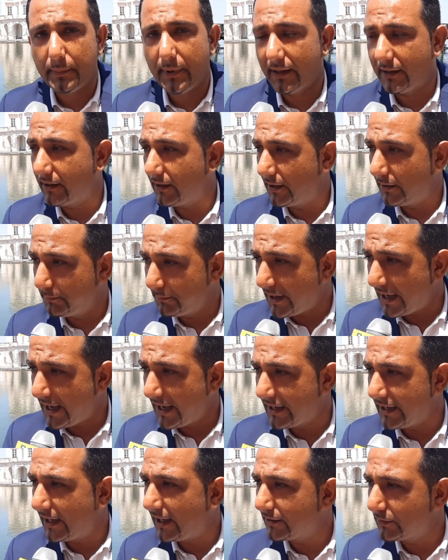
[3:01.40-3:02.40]
per
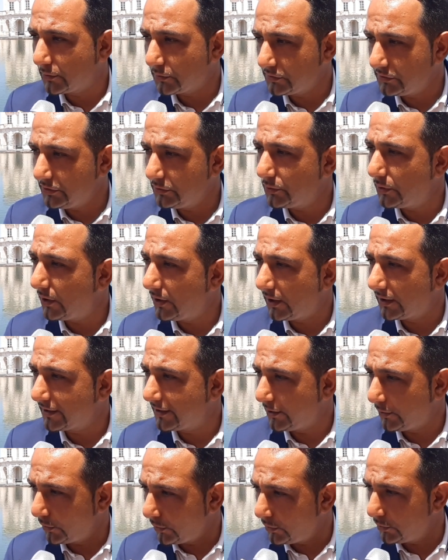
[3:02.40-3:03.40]
Baia, altro sito
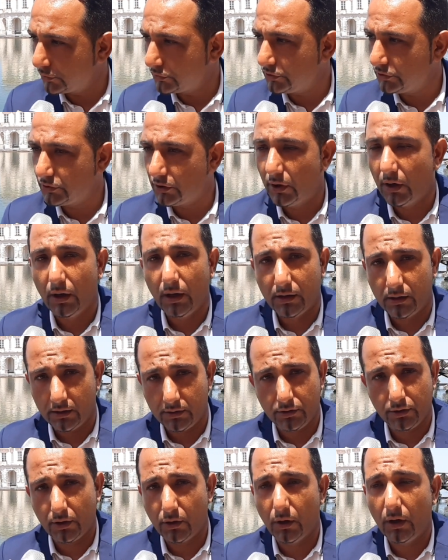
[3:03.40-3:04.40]
archeologico,
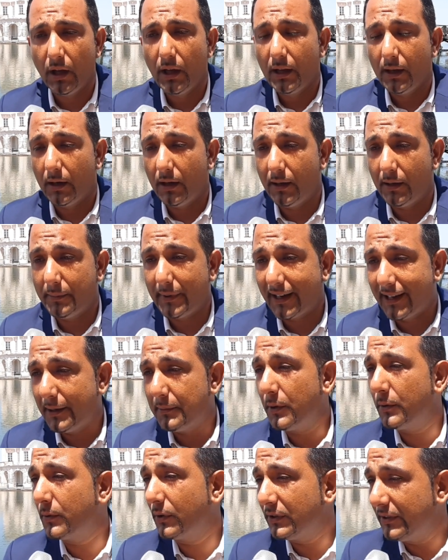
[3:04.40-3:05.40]
eh,
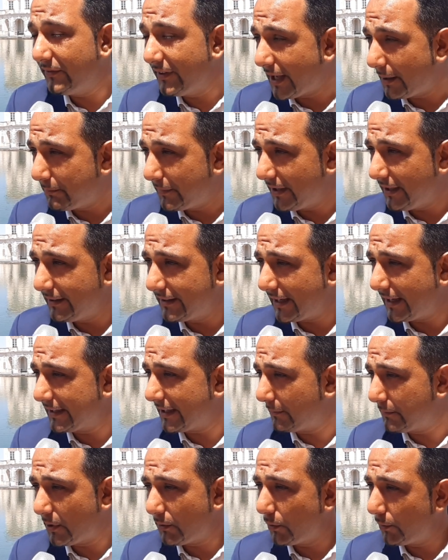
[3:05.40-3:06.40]
parleremo di viabilità, ne
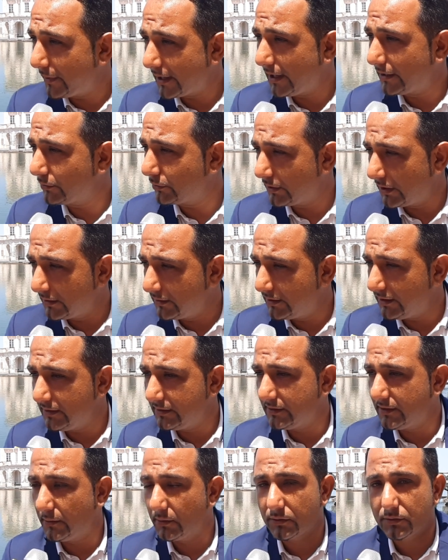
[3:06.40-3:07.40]
abbiamo parlato
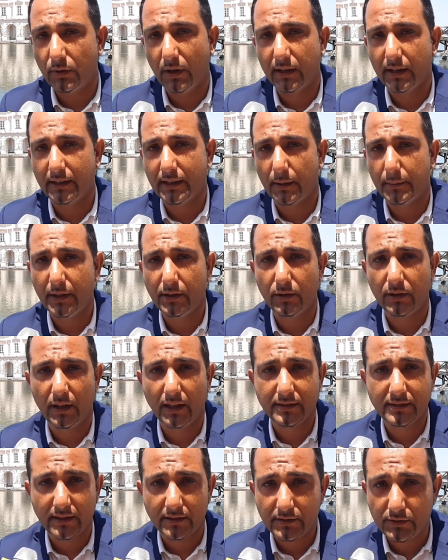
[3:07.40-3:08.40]
tantissimo, sull'arretramento
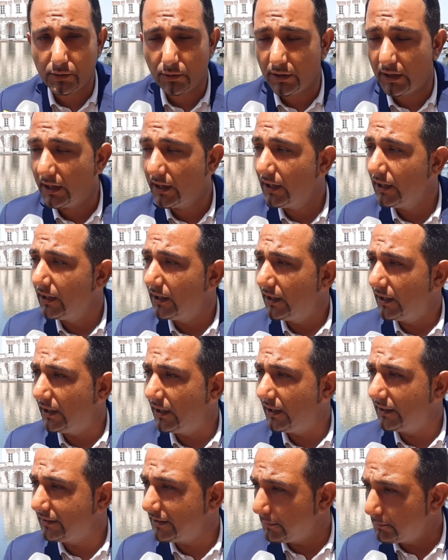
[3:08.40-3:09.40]
della stazione
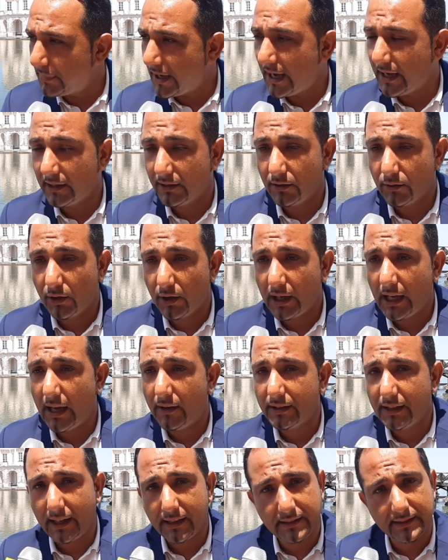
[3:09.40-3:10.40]
eh, di Baia di Torre
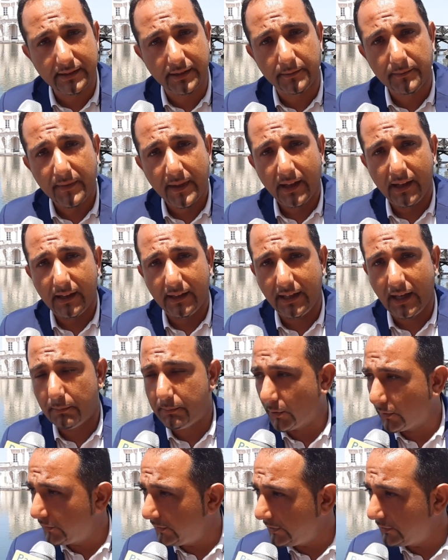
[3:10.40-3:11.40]
Gaveta, anzi ne
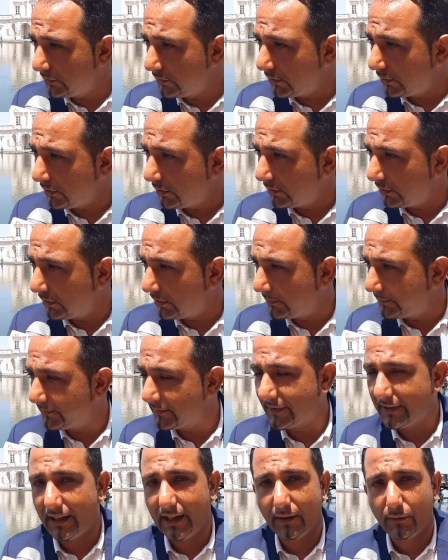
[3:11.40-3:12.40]
approfitto
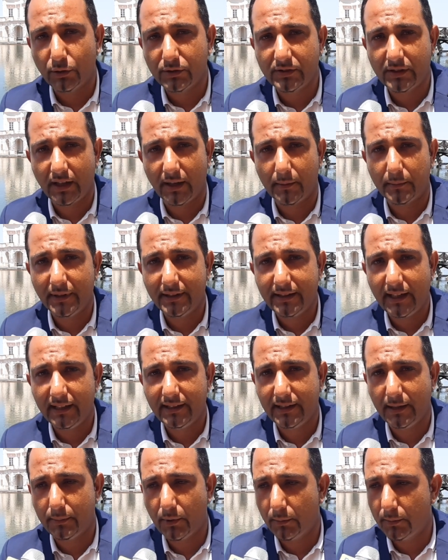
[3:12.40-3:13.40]
della vostra
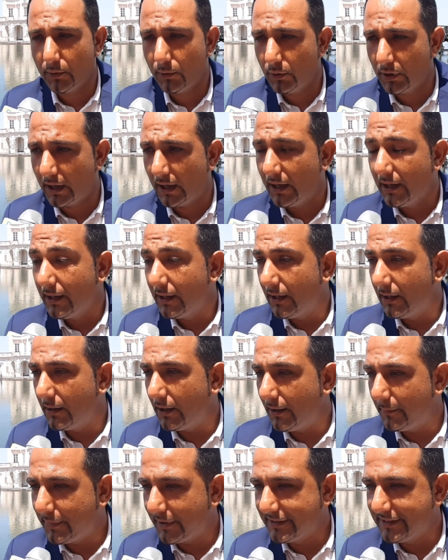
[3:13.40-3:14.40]
emittente proprio ora
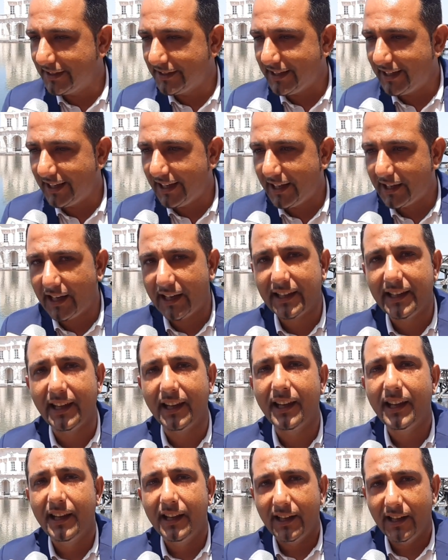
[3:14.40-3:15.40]
eh, per segnalare che
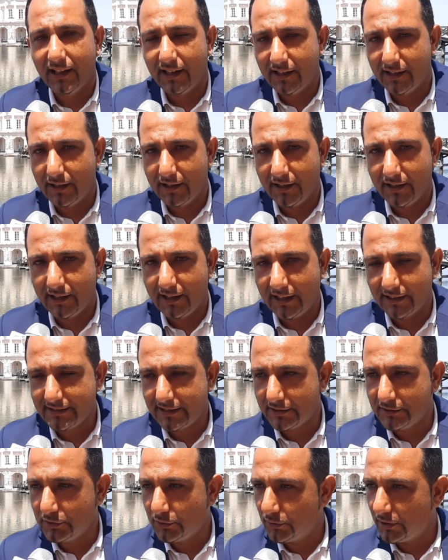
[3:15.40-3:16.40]
eh, la
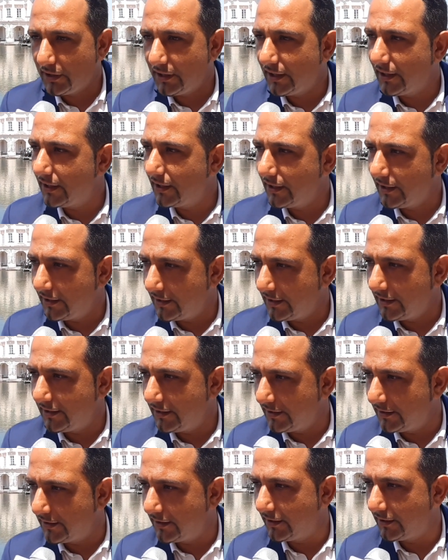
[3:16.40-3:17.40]
stazione
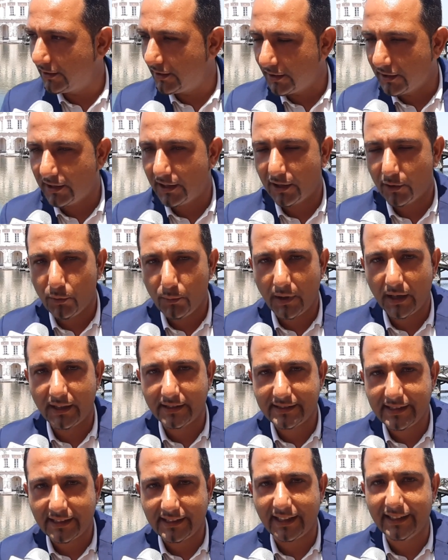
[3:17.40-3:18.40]
lacumana la eh, è
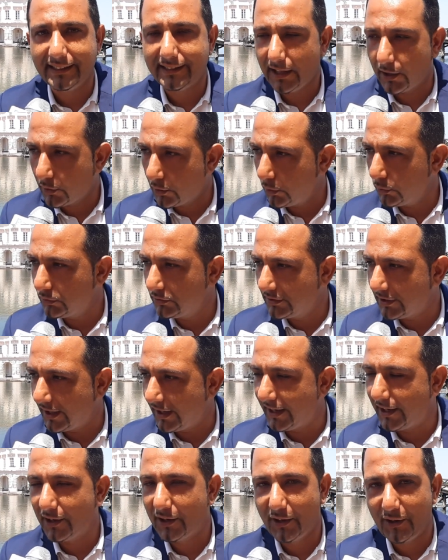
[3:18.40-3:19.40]
stata interrotta
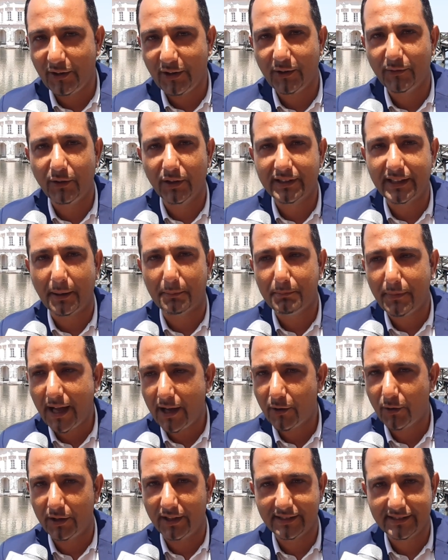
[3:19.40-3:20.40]
e ancora una volta
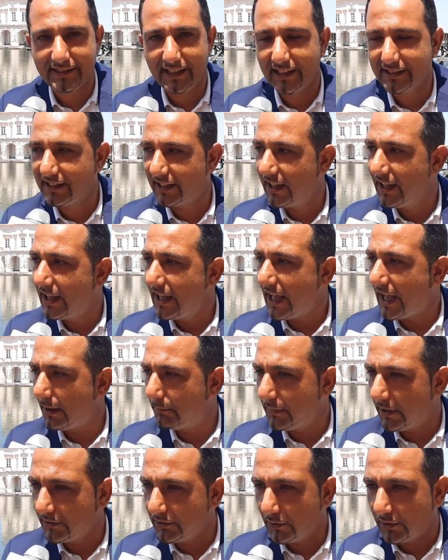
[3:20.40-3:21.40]
Bagoli è stata
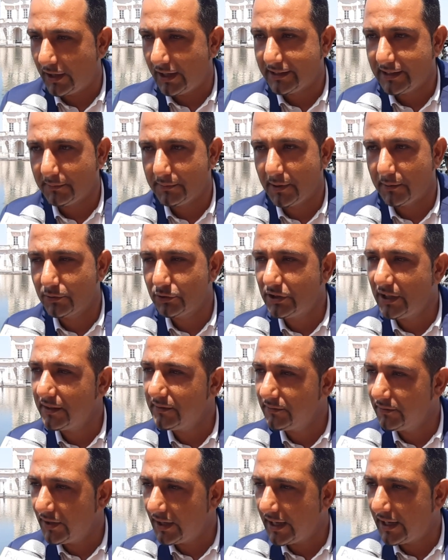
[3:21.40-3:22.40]
abbandonata. Abbiamo già
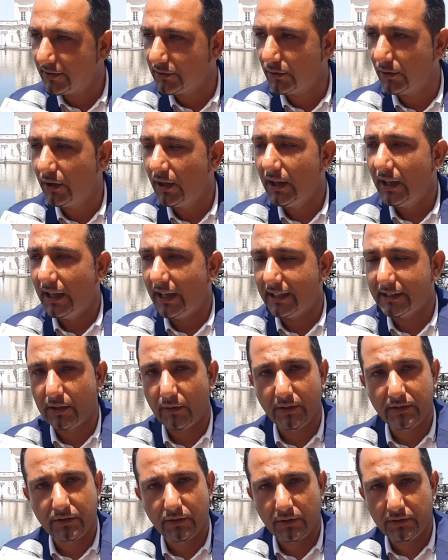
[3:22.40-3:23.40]
inviato
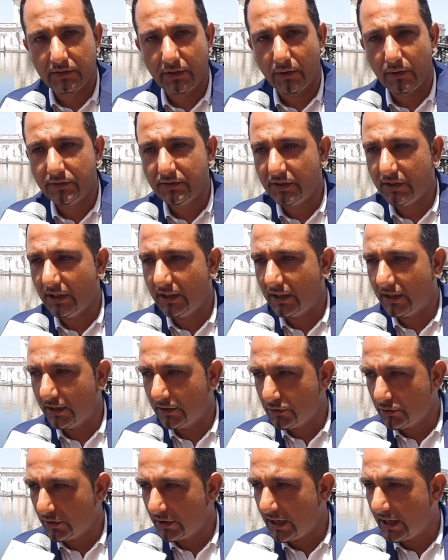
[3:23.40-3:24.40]
attraverso i nostri consiglieri
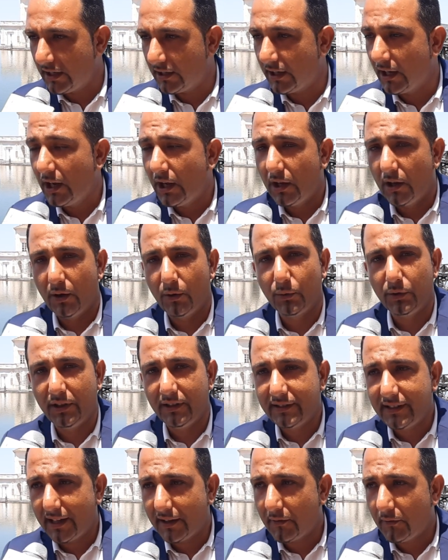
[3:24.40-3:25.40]
regionali un
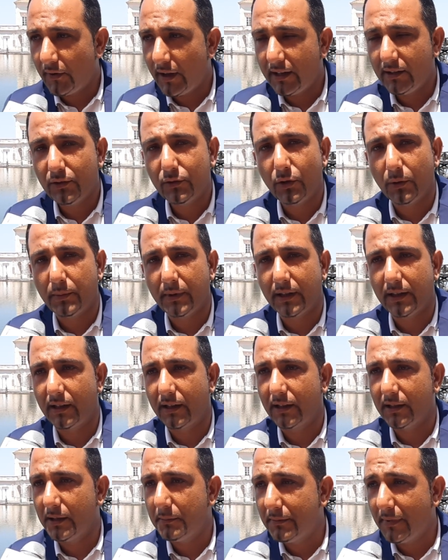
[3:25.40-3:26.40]
intervento
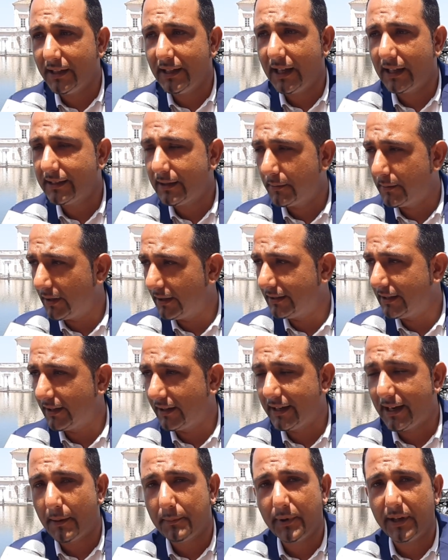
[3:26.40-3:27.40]
per immediatamente
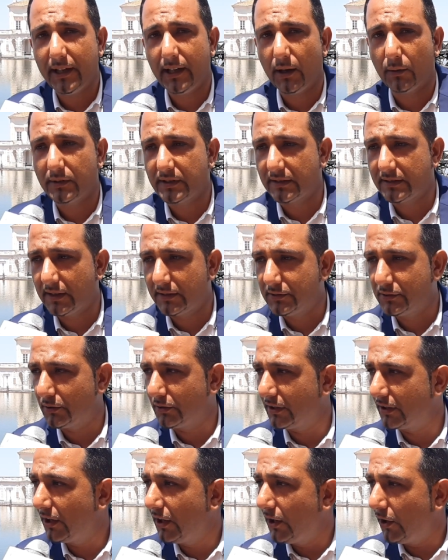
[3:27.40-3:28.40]
riaprire questa
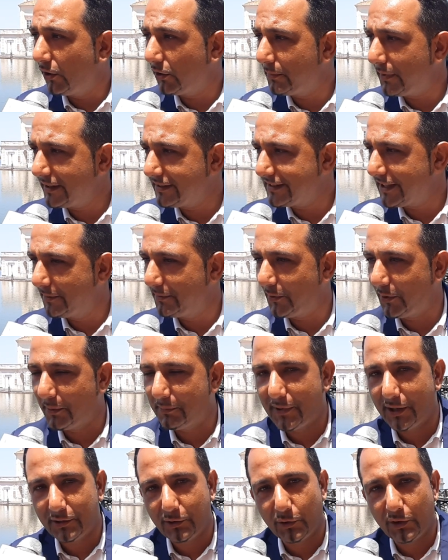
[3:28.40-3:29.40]
stazione. Ormai siamo
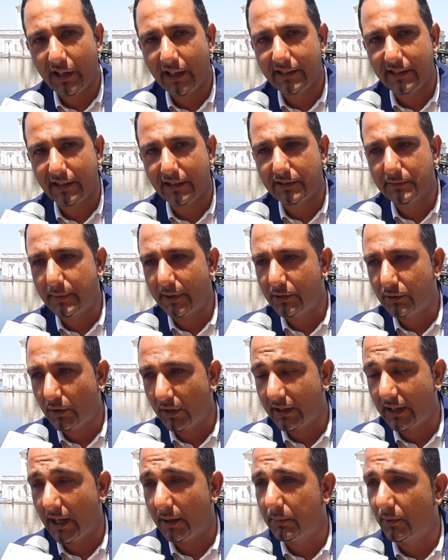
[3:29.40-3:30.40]
abbandonati rispetto
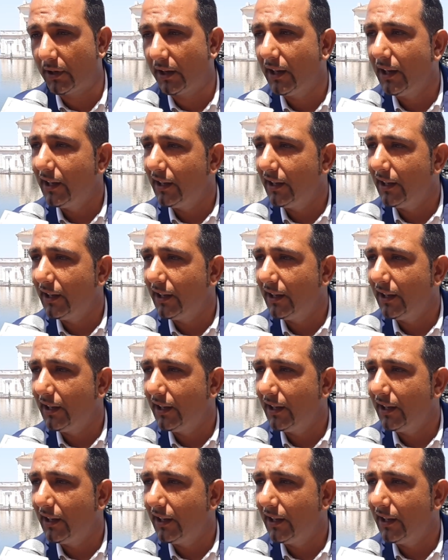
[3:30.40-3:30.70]
a Napoli.